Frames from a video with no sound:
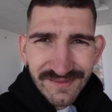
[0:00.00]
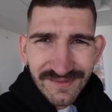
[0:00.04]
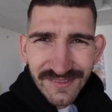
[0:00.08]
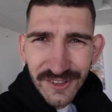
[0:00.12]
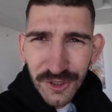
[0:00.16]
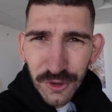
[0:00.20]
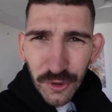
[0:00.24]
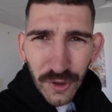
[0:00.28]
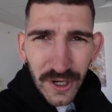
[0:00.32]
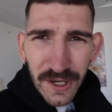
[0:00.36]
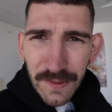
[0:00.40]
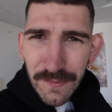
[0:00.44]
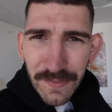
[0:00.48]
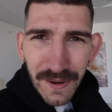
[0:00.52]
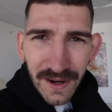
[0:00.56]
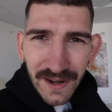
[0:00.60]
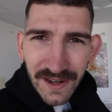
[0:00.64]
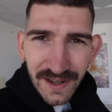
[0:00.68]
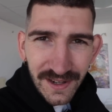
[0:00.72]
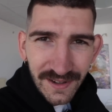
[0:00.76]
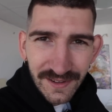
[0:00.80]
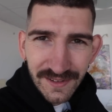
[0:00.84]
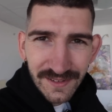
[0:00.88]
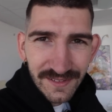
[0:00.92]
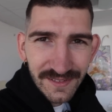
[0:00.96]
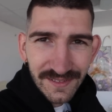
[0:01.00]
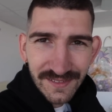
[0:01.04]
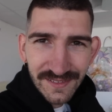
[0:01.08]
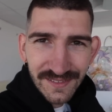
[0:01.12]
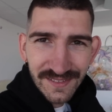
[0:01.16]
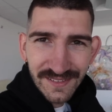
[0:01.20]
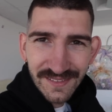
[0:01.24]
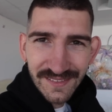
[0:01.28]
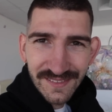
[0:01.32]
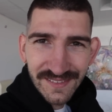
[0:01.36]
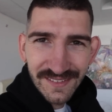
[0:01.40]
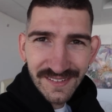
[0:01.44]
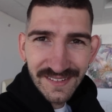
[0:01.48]
De quoi y parler.
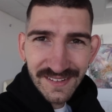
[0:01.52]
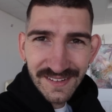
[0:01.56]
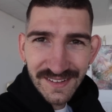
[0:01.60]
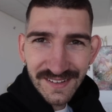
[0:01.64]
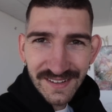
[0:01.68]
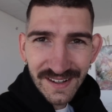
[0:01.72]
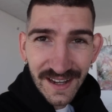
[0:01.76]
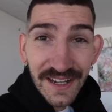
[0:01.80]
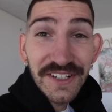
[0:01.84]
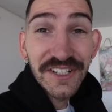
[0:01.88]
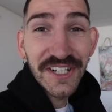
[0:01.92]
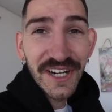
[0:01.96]
À